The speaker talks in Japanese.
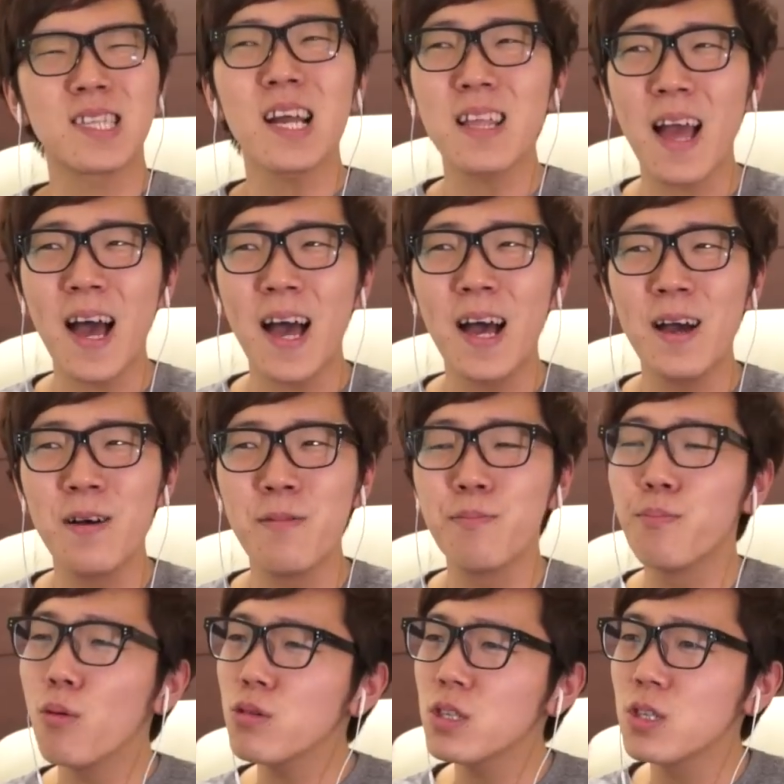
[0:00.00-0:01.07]
ただ、
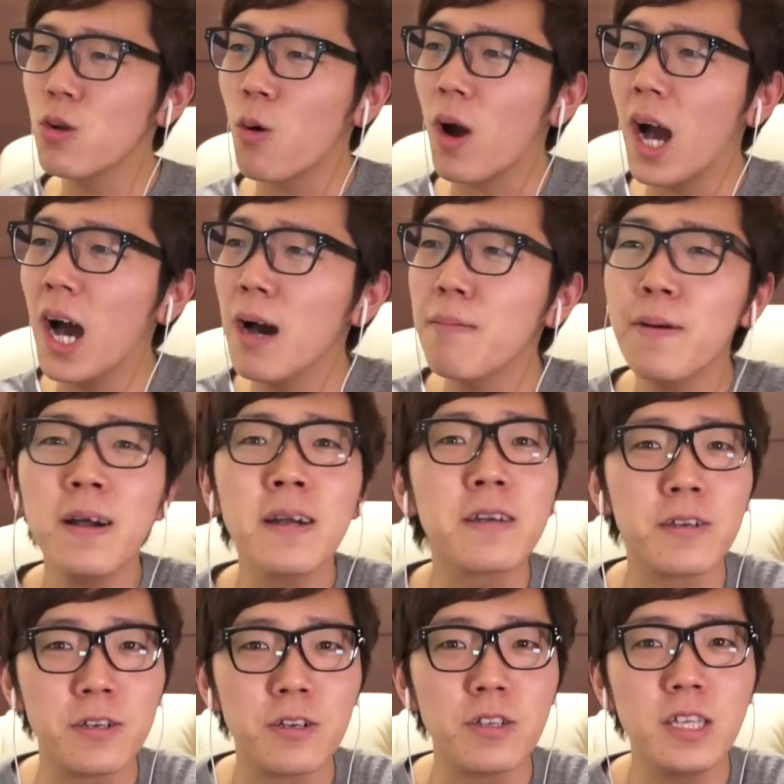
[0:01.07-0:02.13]
ボスの
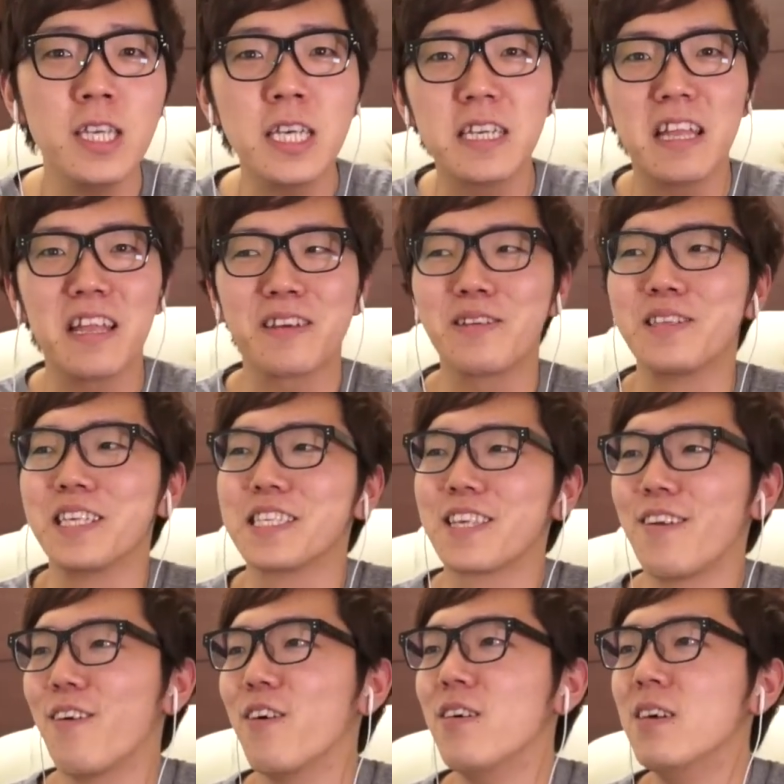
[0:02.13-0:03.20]
カーバンクルにひき出てくるんです
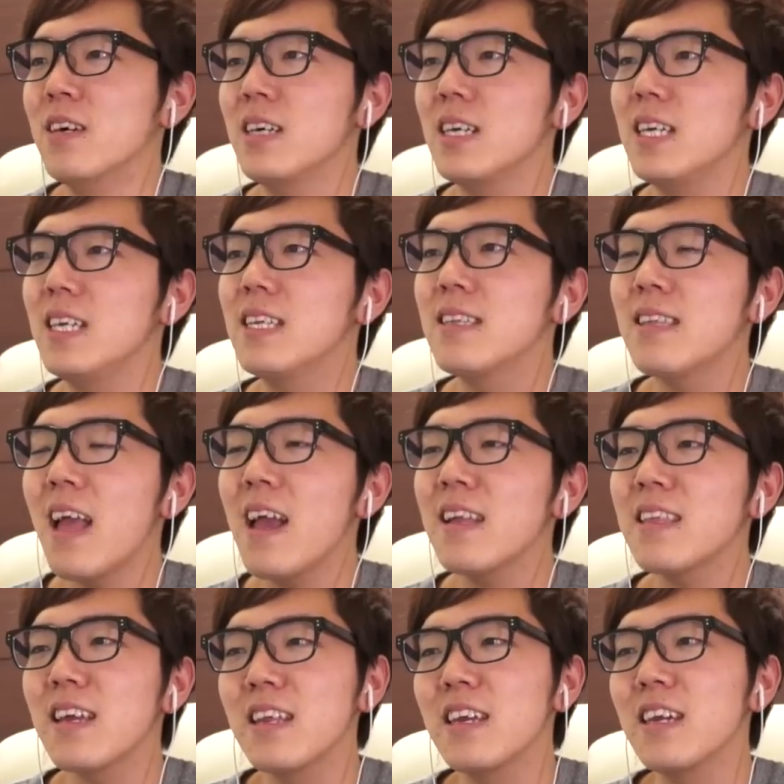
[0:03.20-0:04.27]
けど、いち体
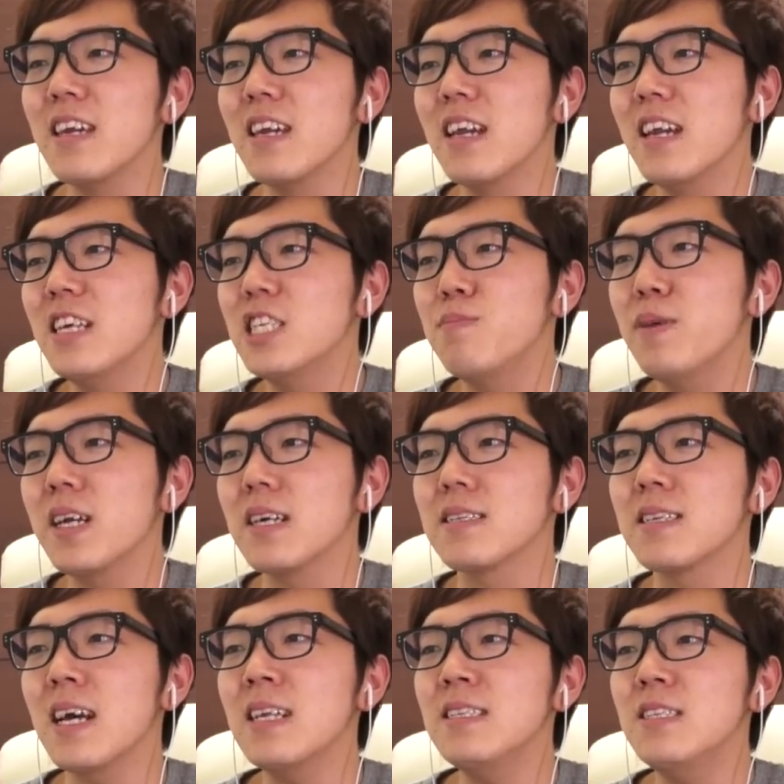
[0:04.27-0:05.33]
あたり エイチピー が
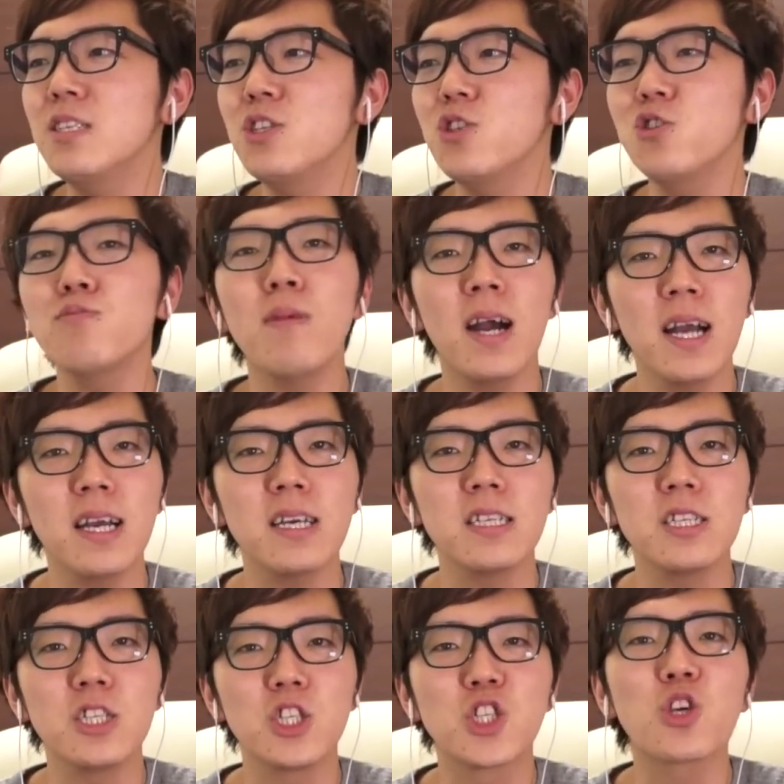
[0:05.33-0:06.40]
さんじゅうまん
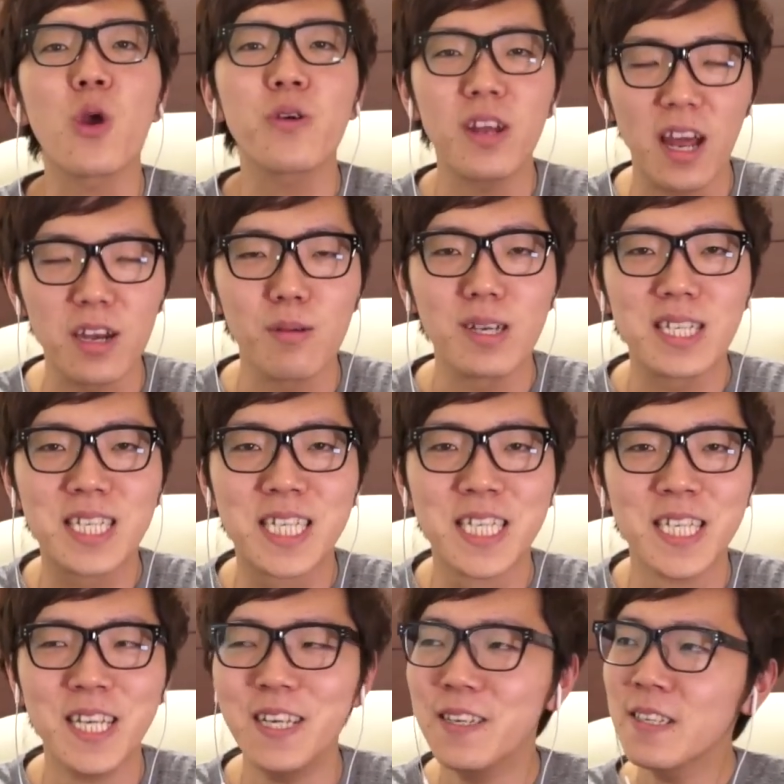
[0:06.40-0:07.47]
ちょいくらいありま
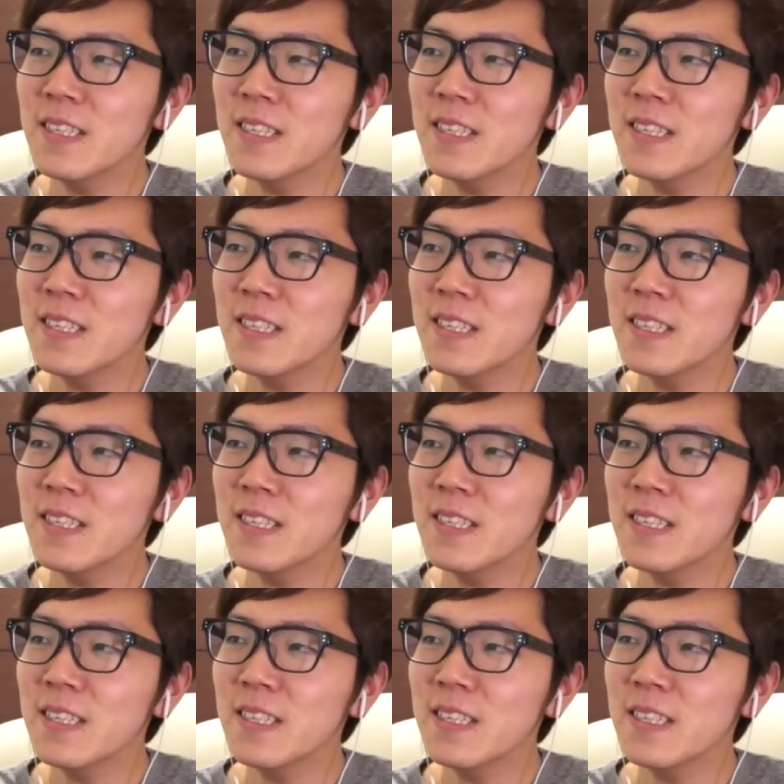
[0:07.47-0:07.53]
す。